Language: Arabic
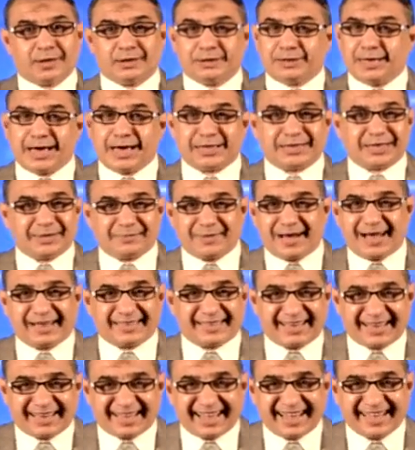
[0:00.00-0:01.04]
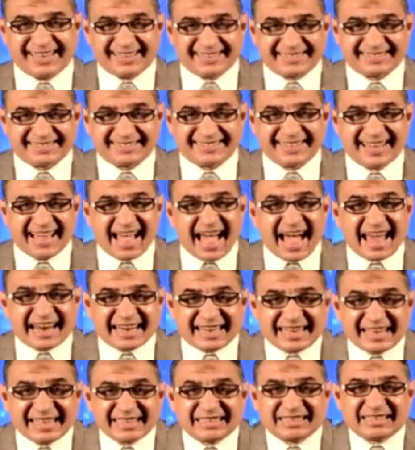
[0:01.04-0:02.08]
يا جماعة الخير
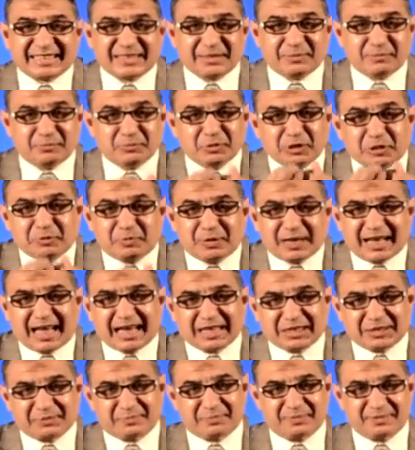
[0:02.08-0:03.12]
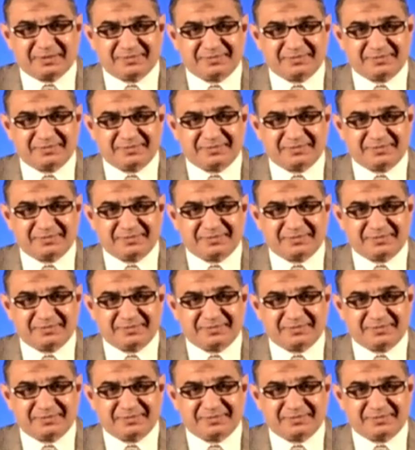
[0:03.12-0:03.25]
الرزق مش بالغصب